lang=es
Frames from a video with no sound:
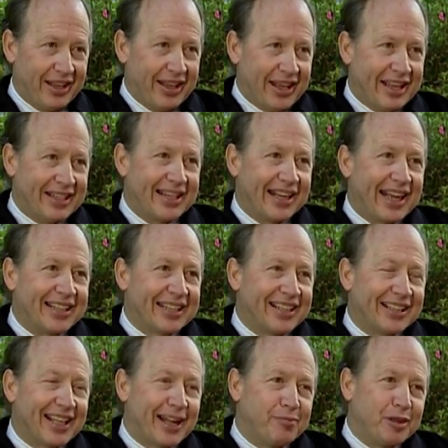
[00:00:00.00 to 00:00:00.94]
Ese
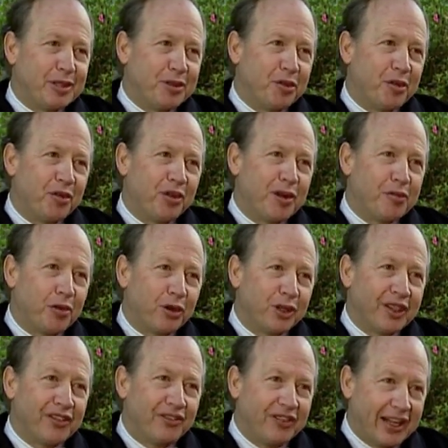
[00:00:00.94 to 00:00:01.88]
cassette que al principio fue una
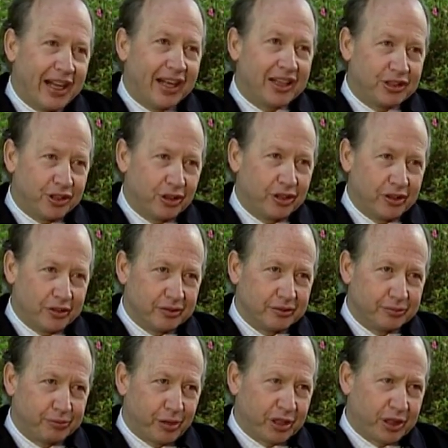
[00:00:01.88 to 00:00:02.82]
mortificación,
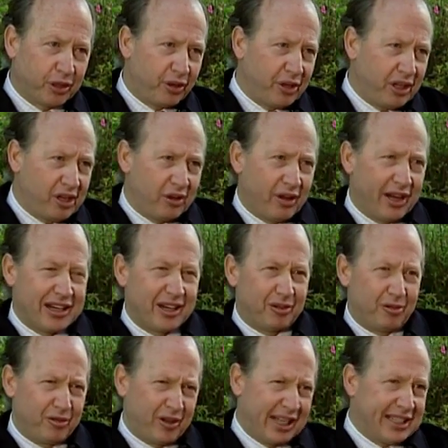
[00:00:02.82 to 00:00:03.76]
porque oírlo era
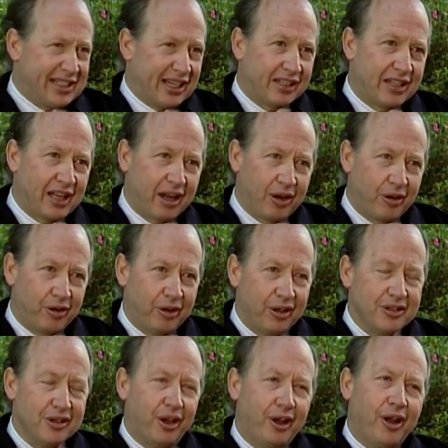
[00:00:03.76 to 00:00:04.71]
como rechazarlo.
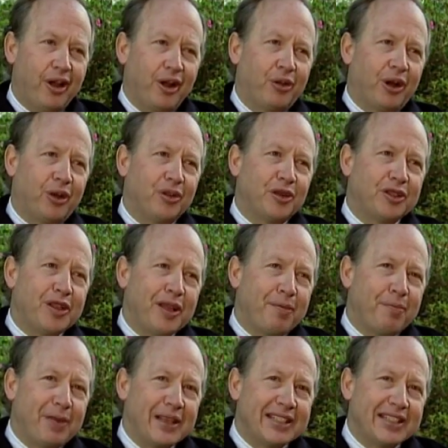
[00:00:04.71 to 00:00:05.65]
Cuando
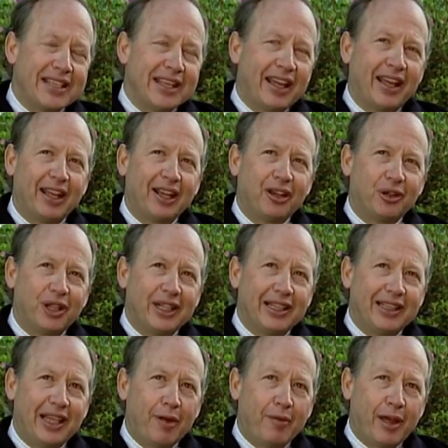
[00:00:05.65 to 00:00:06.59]
empecé con
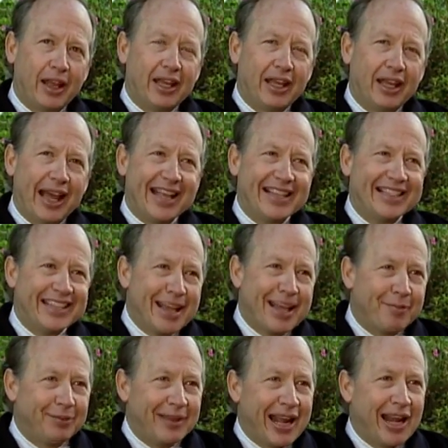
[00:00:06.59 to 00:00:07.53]
el tema de
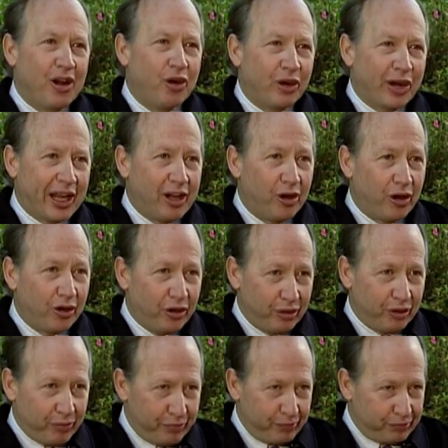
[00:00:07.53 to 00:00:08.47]
acepta lo que no
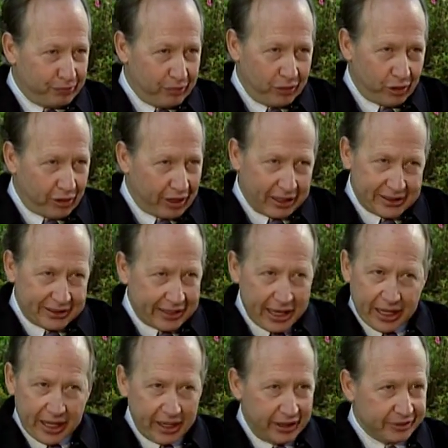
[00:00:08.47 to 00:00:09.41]
lo que
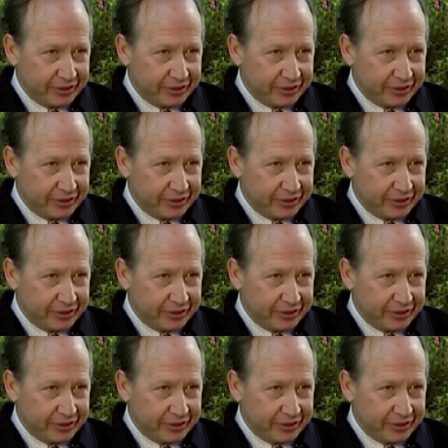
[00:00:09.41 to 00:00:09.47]
esté,